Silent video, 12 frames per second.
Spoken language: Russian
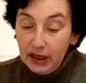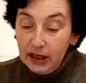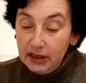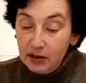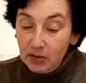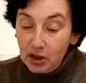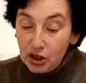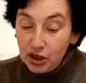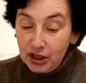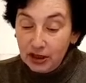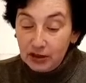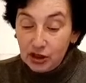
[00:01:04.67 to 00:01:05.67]
и
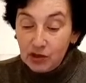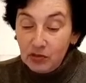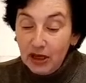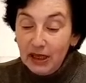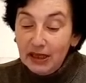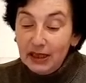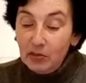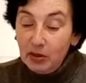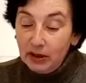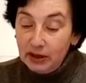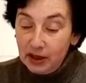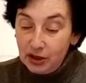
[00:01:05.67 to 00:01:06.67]
домашние, даже маленький
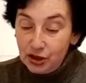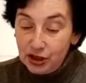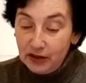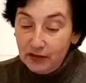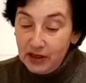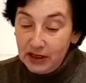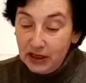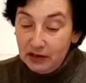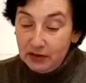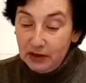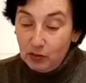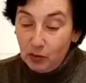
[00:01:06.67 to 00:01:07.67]
Богданчик видели
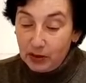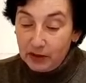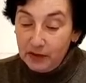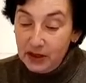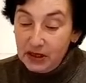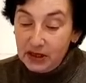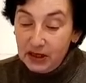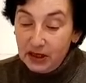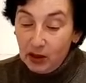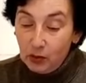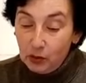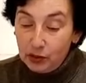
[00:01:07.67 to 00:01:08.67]
в его профессии
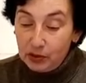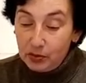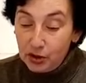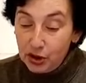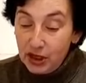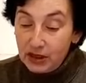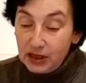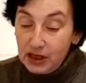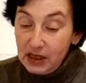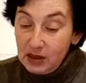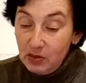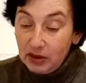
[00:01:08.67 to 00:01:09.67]
какую-то печать
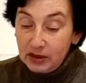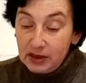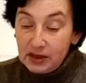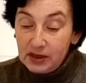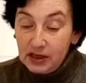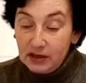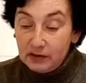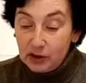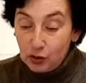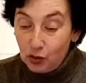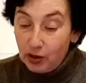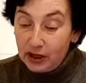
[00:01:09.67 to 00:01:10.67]
избранности и
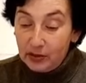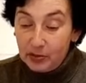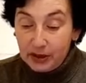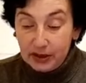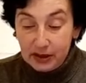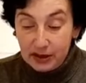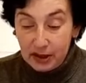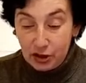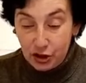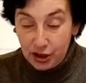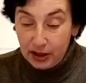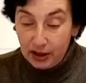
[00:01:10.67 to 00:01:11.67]
высокое
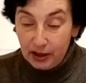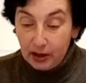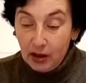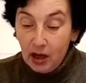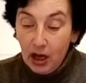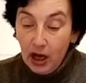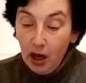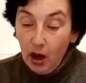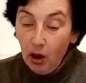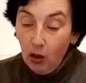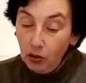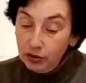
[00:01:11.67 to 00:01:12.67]
предназначение.
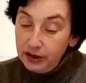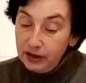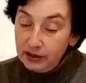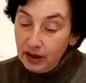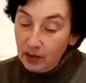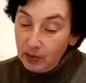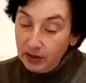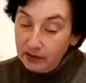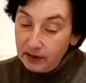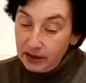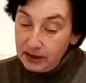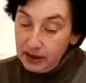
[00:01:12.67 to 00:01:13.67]
Он
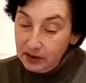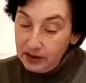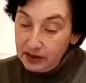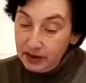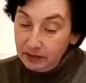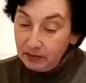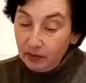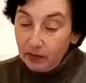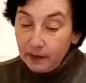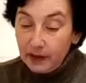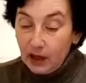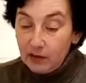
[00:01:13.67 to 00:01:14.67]
неторопливо оделся,
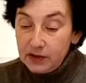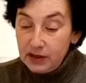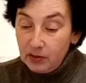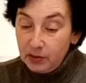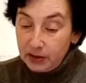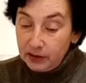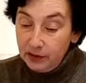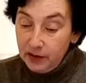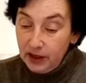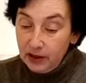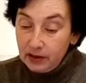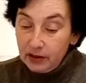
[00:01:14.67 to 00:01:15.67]
взял
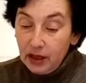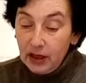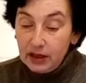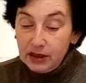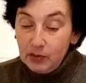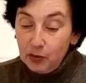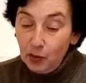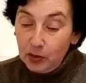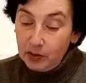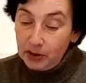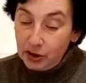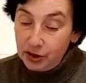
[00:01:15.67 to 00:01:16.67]
портфель, тепло
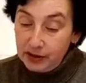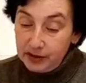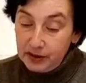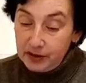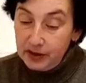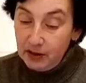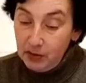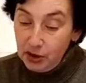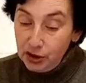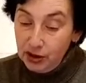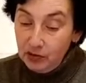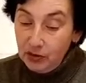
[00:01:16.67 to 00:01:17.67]
попрощался с
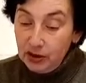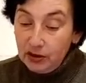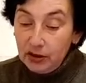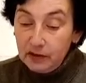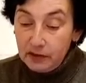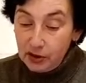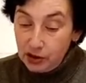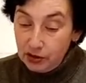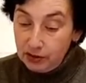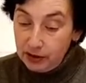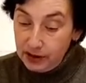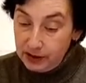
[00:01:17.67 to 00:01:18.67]
домашними и вышел
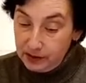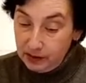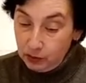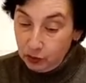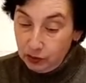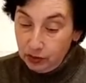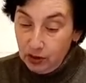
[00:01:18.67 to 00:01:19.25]
из дому.